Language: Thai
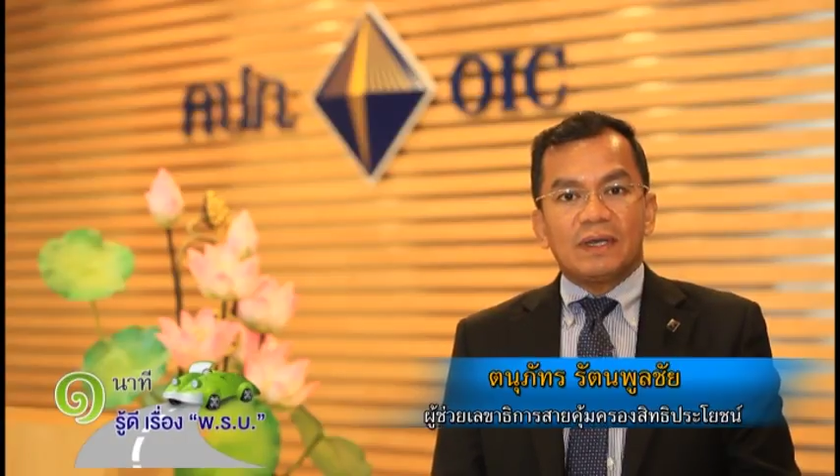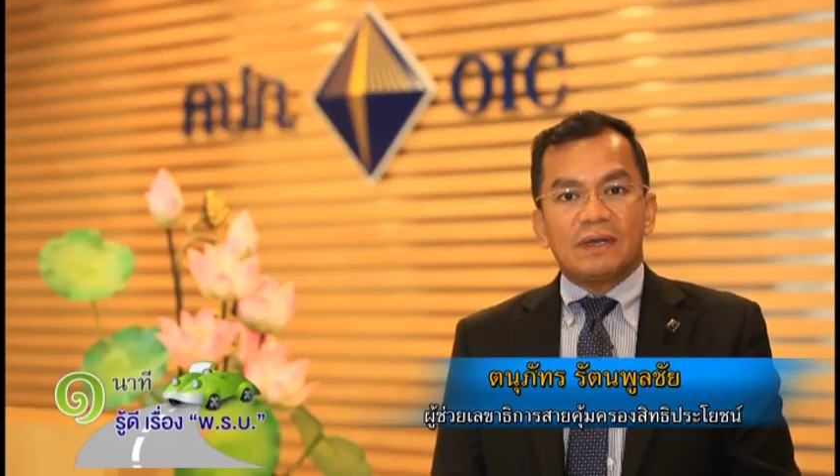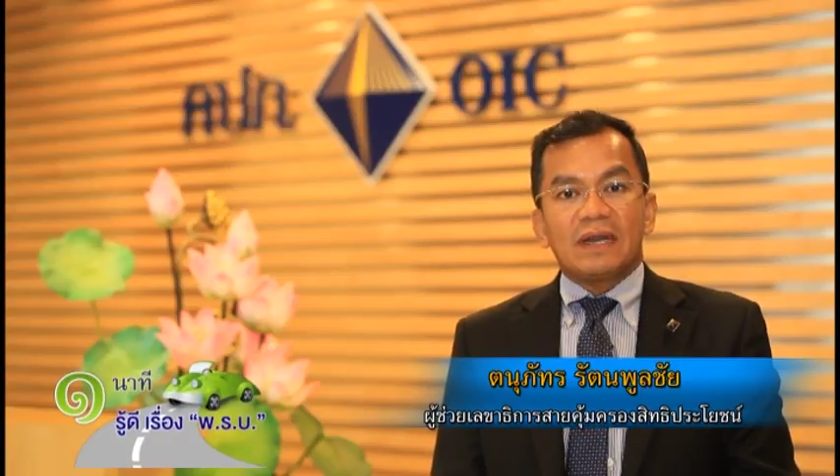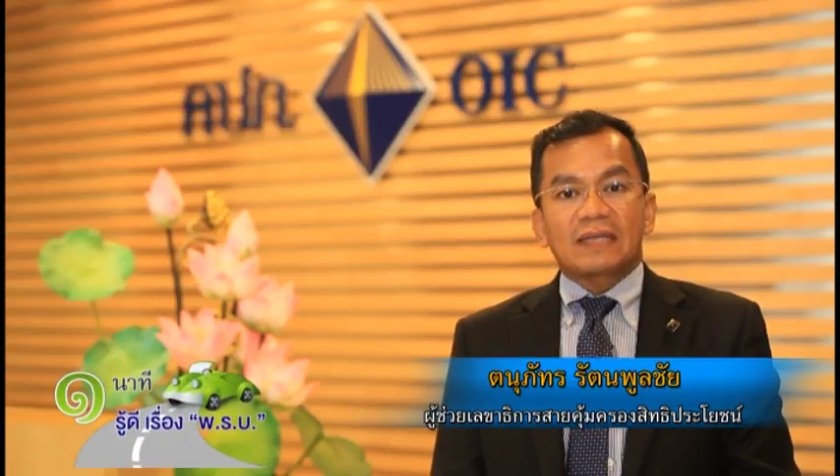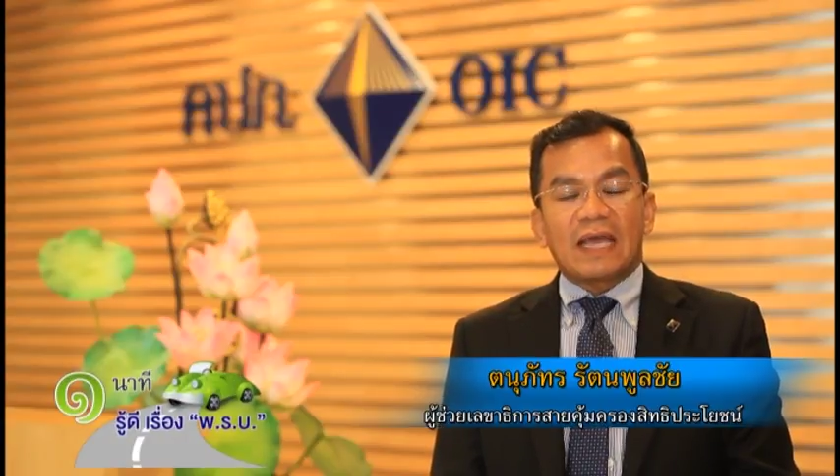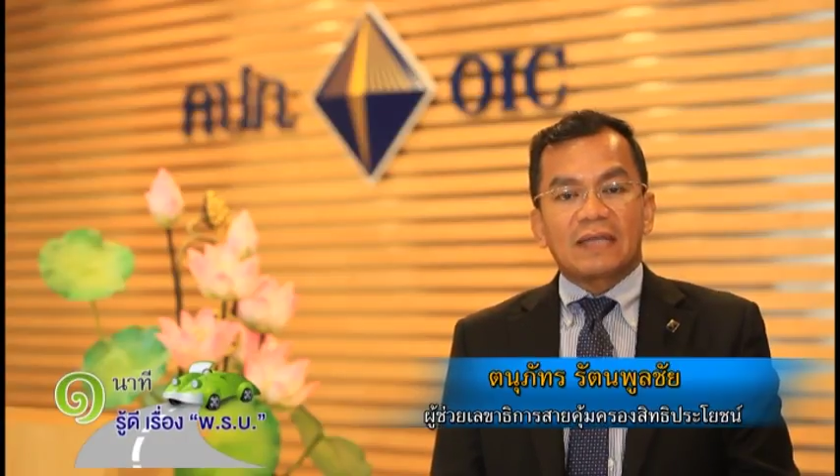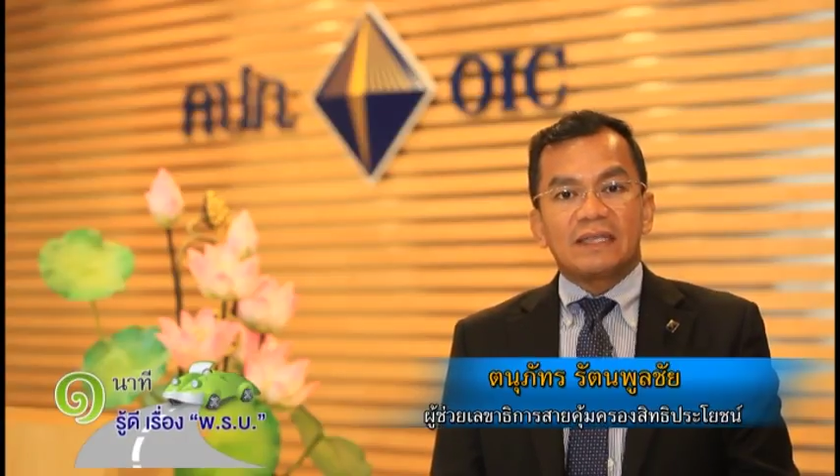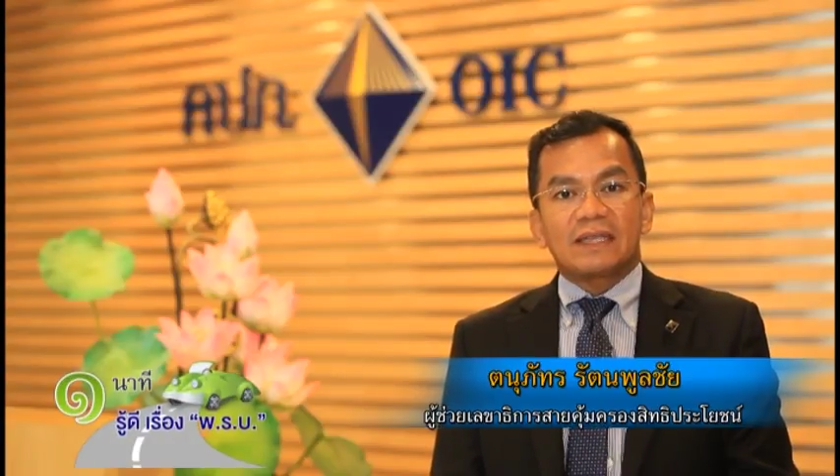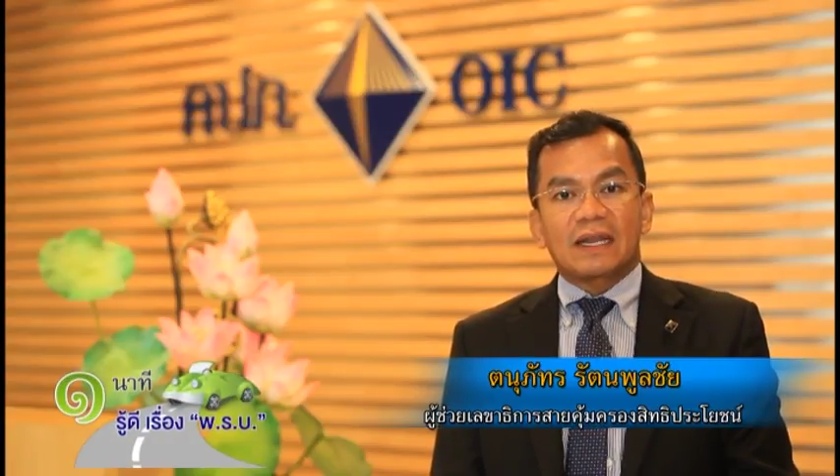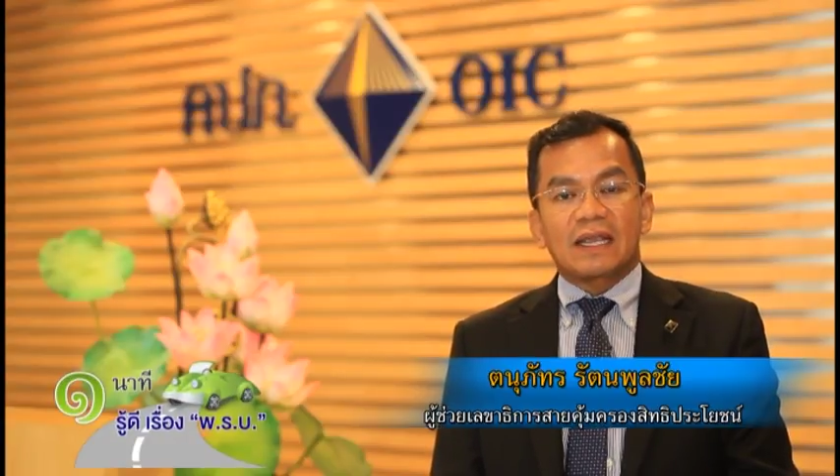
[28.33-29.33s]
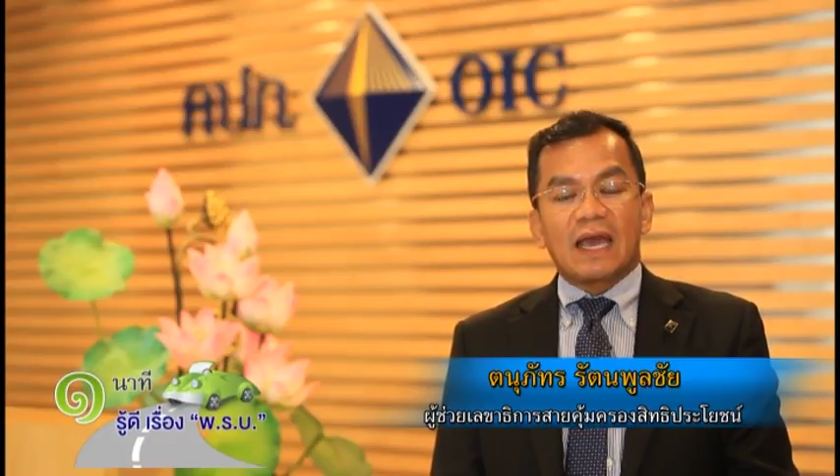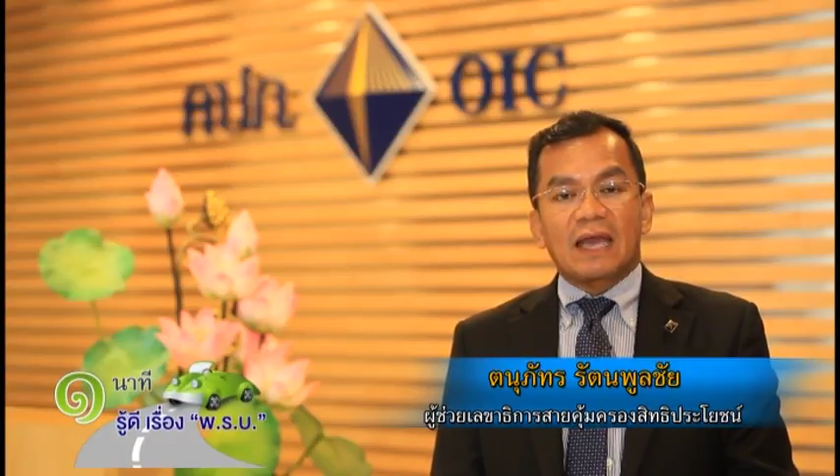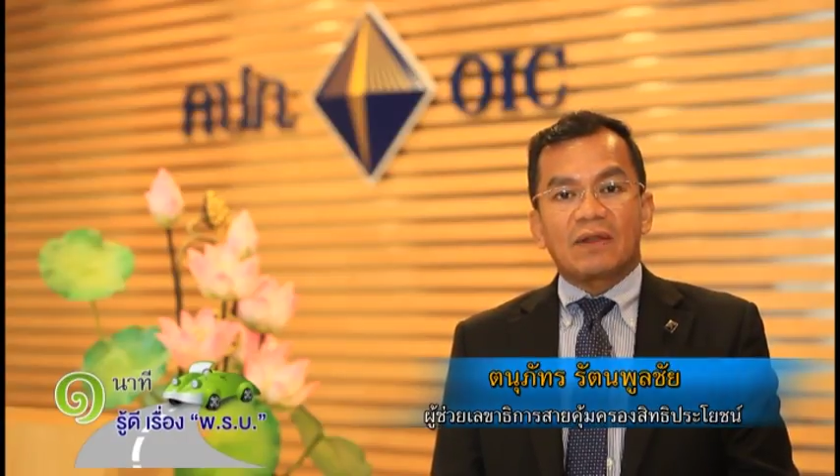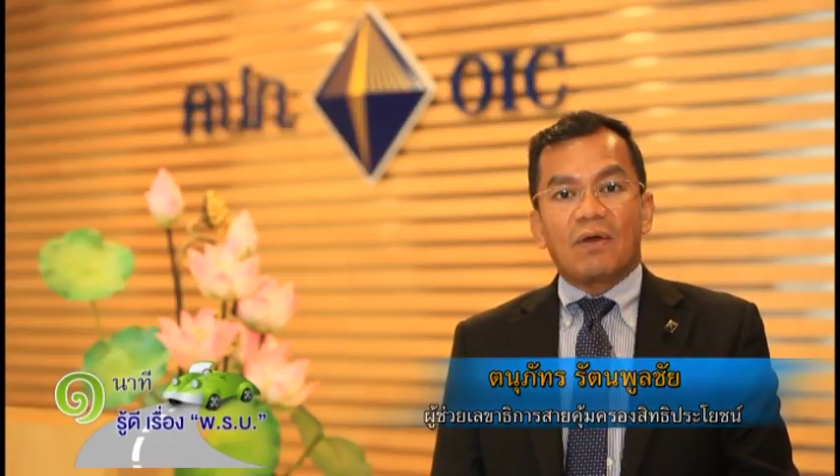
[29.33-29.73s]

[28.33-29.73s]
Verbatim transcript: หรือหลักฐานที่ธนาคาร